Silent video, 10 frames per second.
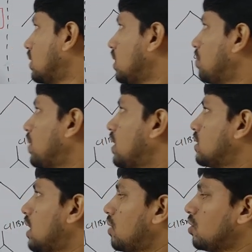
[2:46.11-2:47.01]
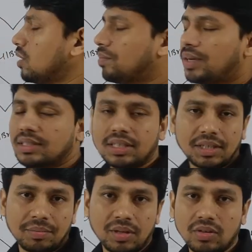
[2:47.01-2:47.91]
लिथियम प्लस है एलमोनियम प्लस है
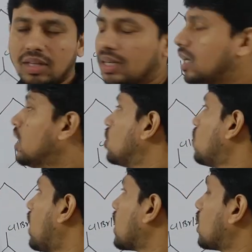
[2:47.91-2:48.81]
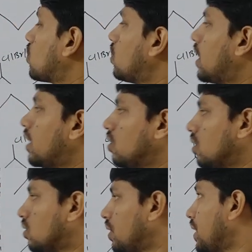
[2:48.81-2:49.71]
रिपेल हो जाएंगे तो आएगा कौन
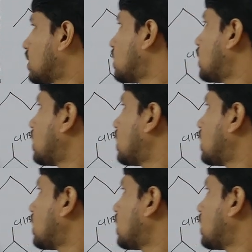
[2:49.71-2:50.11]
हाइड्रोजन तो एक्स